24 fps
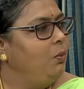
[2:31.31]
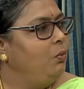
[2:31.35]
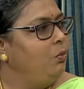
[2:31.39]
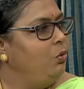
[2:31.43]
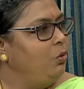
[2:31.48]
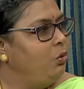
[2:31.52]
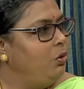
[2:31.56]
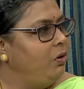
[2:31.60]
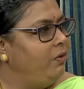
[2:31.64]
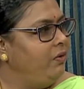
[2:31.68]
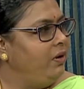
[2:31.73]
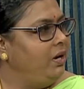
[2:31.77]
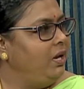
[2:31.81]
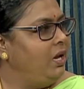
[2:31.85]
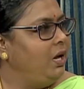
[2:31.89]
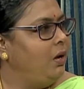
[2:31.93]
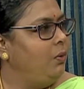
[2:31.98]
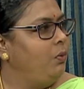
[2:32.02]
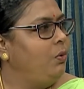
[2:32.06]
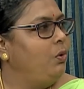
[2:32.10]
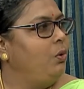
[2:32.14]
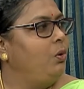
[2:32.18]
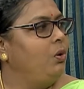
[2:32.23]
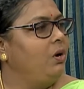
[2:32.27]
மூக்கு
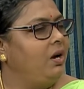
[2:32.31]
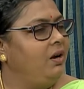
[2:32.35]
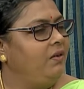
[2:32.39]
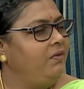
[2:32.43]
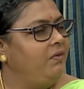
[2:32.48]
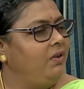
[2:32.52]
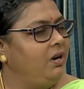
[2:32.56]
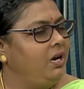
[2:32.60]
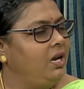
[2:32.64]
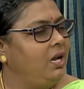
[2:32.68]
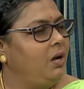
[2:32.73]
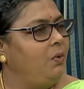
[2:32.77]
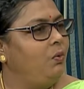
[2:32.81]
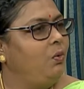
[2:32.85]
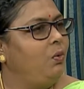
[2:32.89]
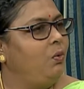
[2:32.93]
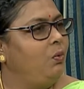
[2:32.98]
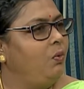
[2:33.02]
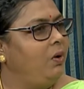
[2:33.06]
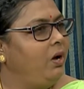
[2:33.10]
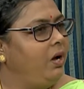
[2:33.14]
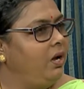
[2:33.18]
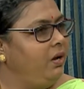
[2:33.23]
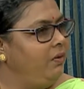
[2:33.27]
வழியாவோ கண் வழியாவோ
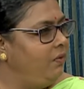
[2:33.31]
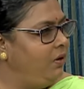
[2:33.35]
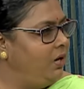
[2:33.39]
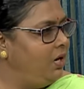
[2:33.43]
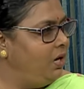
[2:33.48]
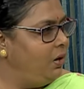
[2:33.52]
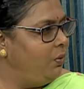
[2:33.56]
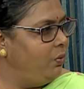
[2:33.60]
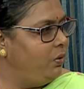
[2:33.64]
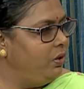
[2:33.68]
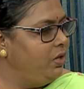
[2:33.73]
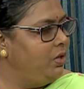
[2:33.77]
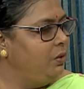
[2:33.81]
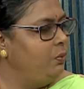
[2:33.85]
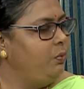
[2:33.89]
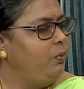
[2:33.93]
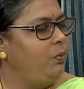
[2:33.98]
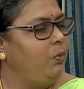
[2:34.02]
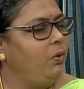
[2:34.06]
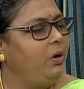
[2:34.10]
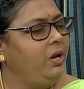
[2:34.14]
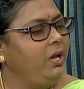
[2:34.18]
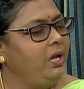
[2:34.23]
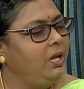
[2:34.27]
வாய் வழியாவோ இது
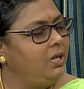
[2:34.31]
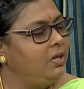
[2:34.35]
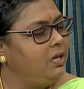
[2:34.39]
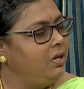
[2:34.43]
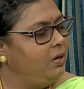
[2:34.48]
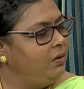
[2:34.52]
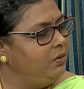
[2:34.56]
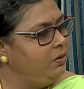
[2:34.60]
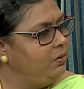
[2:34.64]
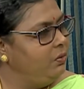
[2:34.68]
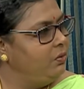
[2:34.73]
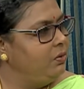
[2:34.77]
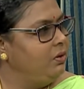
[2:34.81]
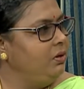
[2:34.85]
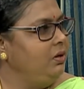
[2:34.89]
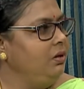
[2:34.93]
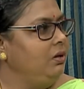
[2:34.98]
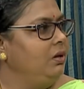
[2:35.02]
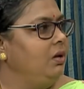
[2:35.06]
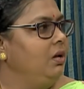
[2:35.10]
போல் ஏதாவது ஒரு